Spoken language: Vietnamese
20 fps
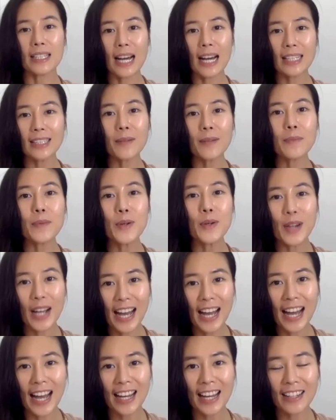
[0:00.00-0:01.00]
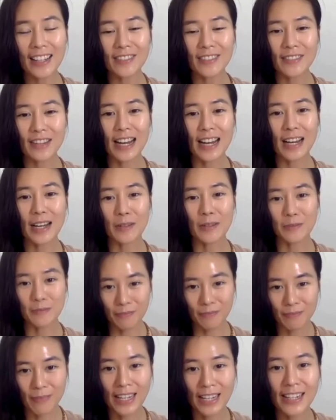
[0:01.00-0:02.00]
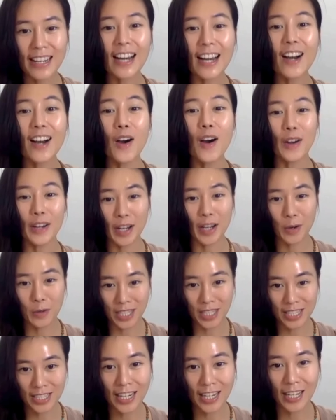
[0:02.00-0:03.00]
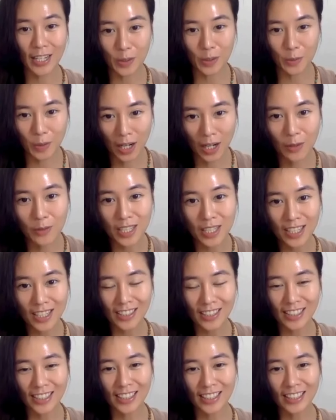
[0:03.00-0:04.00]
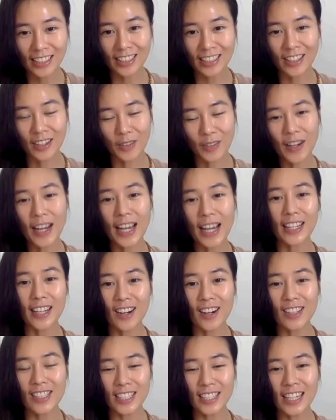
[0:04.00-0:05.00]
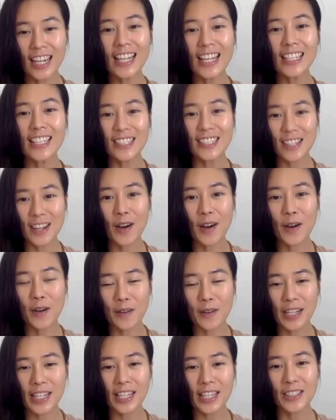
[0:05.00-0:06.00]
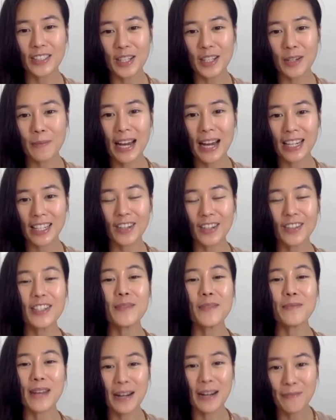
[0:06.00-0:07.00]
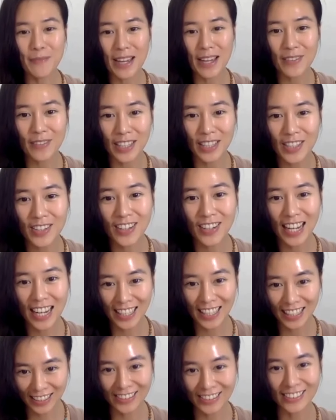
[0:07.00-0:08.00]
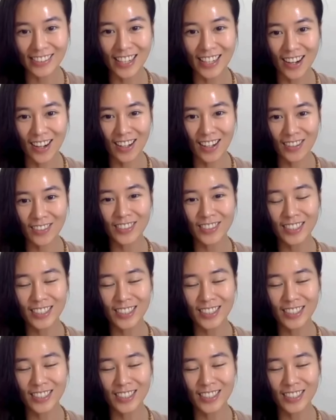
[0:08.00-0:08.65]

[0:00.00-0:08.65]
đã tập yoga và bạn đã khỏi đau dạ dày đúng không? Thì có phải đó à. chính là lý do khiến cho bạn có niềm đam mê với yoga kể từ đó không?